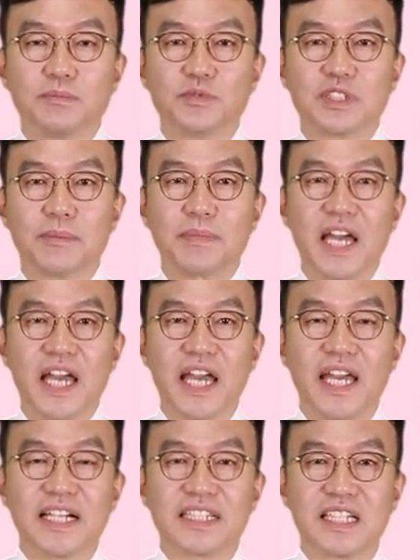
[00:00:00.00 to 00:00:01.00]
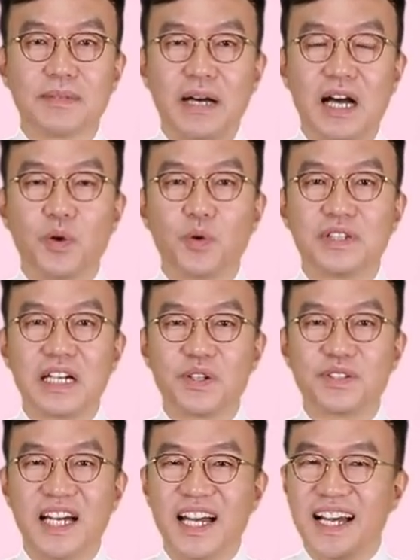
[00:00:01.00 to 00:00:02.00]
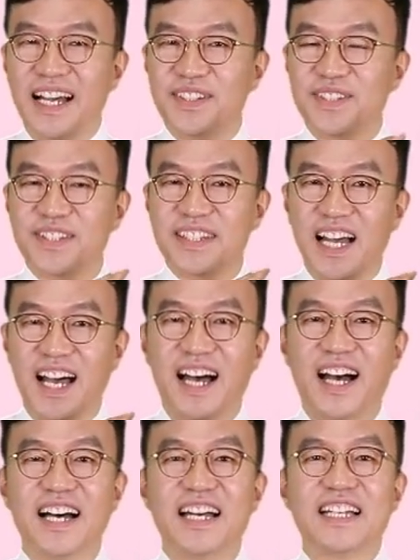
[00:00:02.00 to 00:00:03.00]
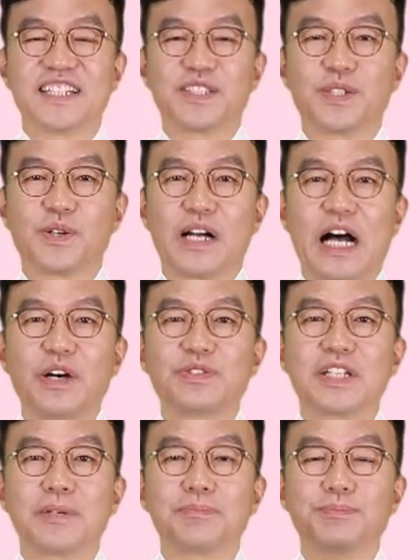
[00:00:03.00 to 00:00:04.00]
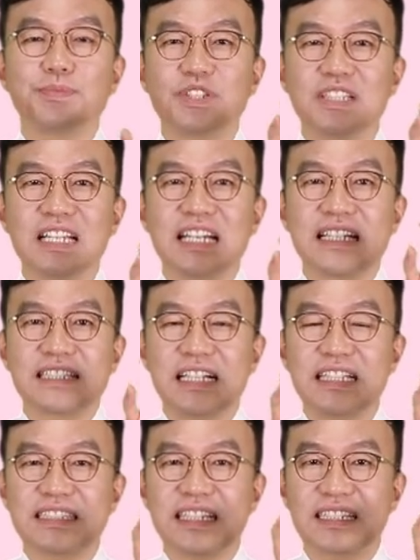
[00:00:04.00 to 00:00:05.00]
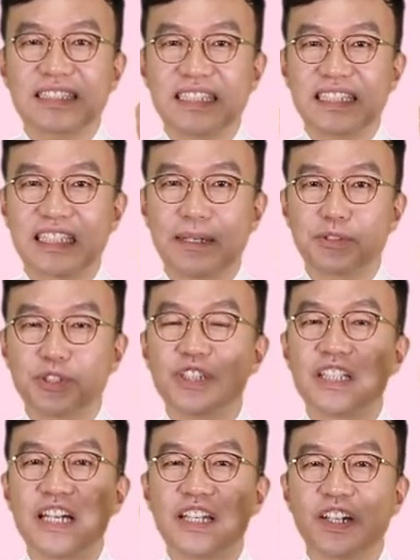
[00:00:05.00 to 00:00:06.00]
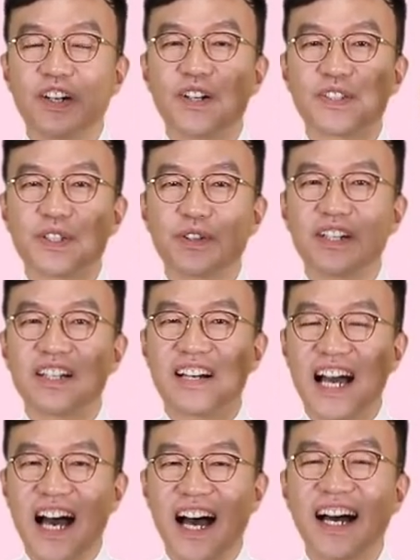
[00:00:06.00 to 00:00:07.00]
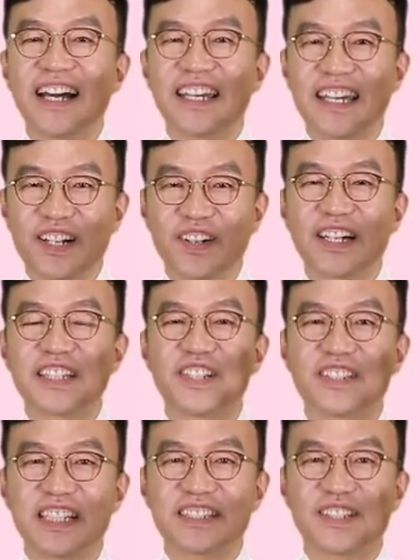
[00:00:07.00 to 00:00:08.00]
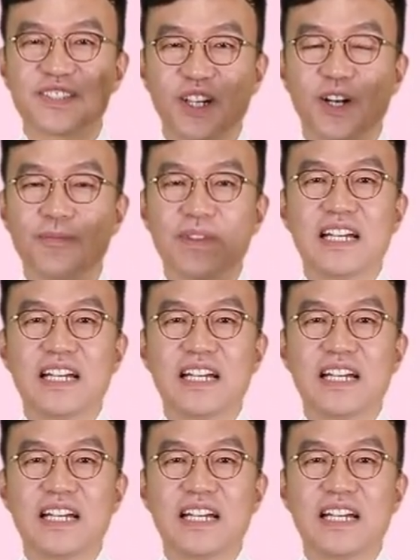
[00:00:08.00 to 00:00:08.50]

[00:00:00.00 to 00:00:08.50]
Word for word: 음자 맨 끝에 막 온다 온다 안 온다. 그리고 가운데 부분은 살짝 살짝 잡아주는 경성을 읽어라. 이렇게 정리했었죠.